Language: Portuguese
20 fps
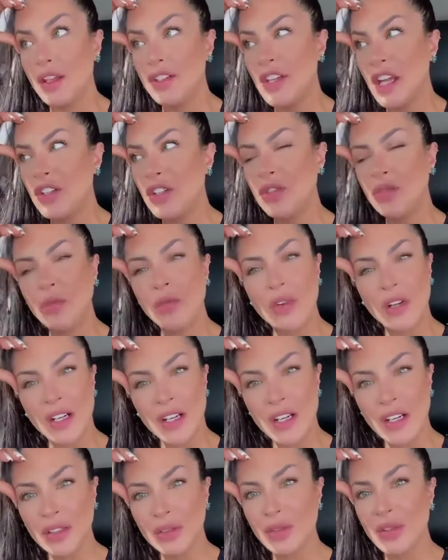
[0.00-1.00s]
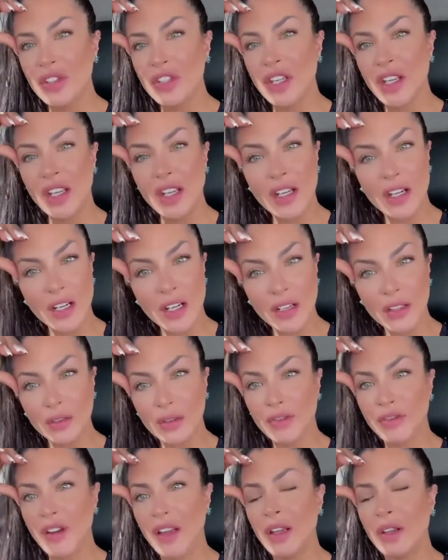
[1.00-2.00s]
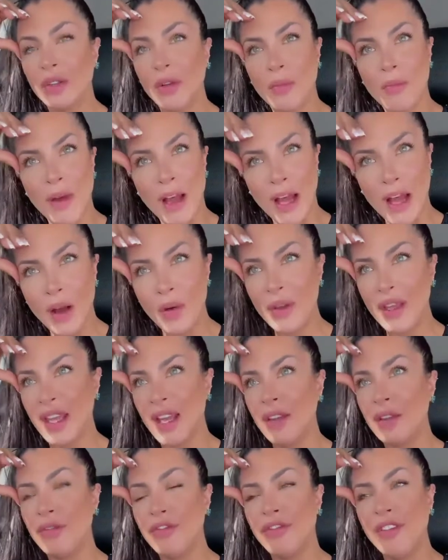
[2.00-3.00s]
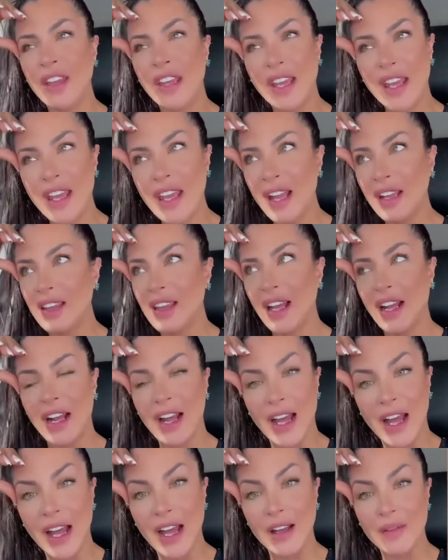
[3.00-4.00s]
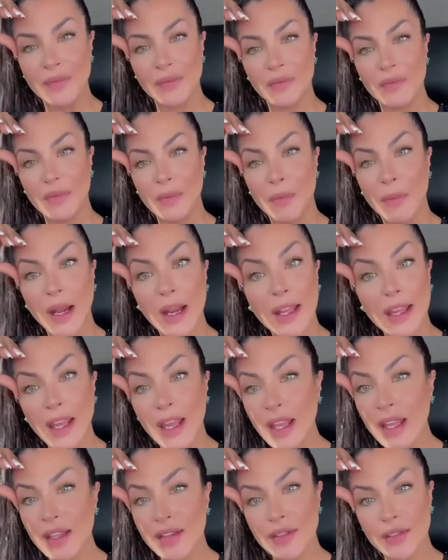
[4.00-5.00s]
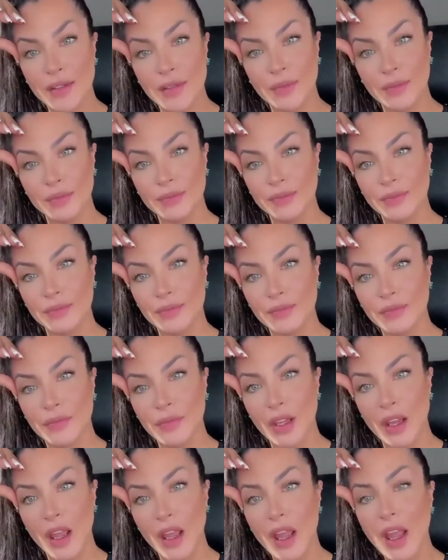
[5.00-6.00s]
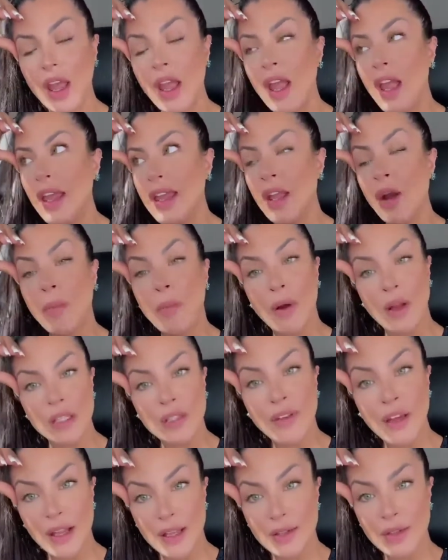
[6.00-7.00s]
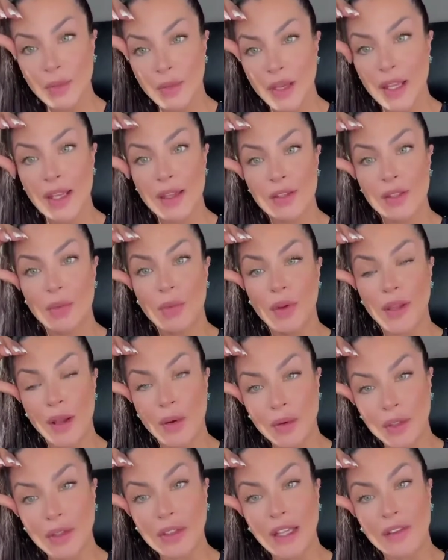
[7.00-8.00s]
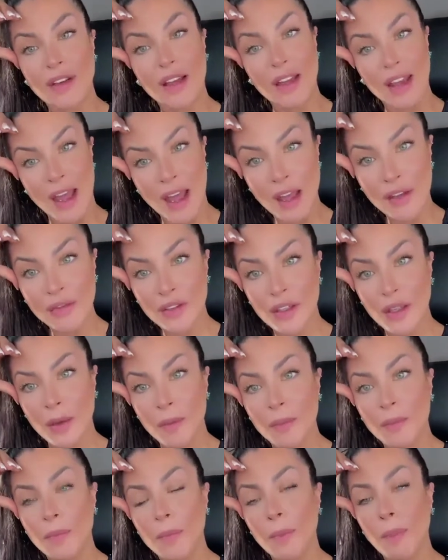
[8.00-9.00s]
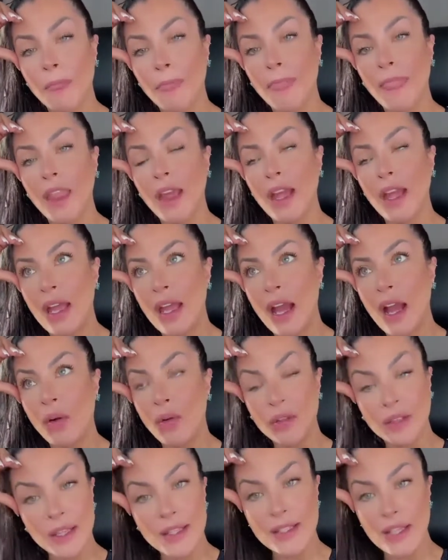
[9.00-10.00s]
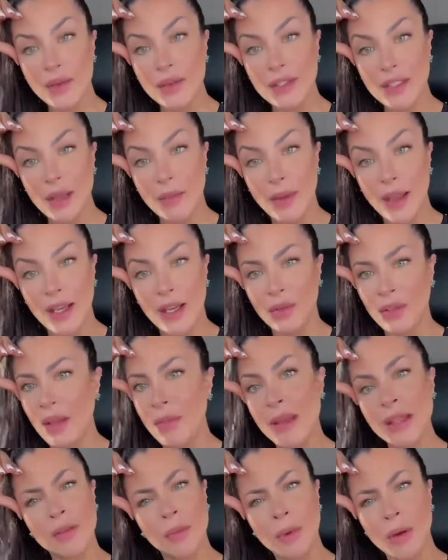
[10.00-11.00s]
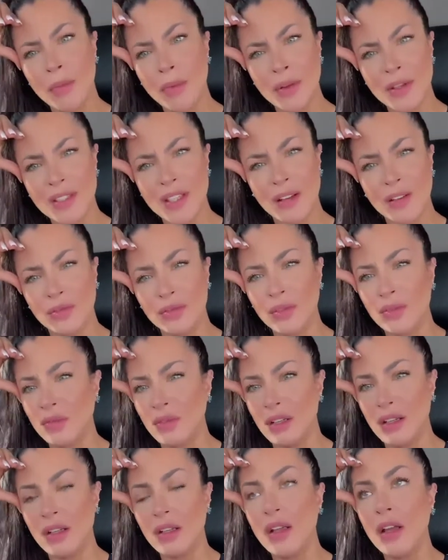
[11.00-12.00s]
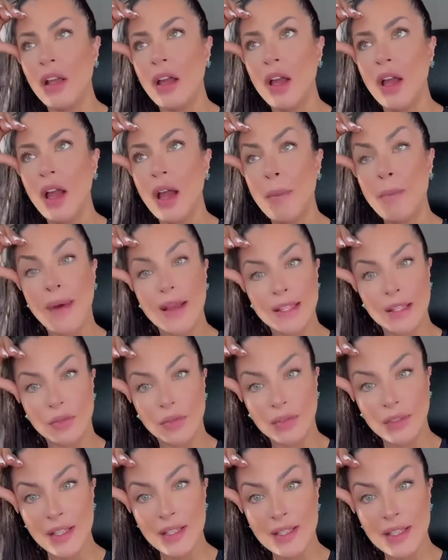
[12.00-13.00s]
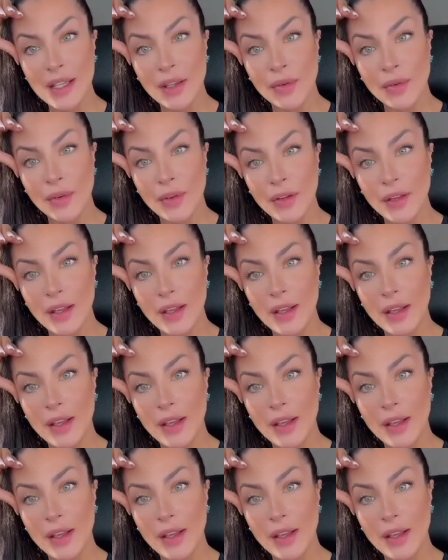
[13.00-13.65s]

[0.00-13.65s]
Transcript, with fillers: Gente julgando, xingando, falando mal, querendo ferir, atacar. Para que isso? E eu posso falar sobre isso, porque quando eu tava grávida, é, aconteceu isso também, não da mesma proporção, nunca. Mas aconteceu.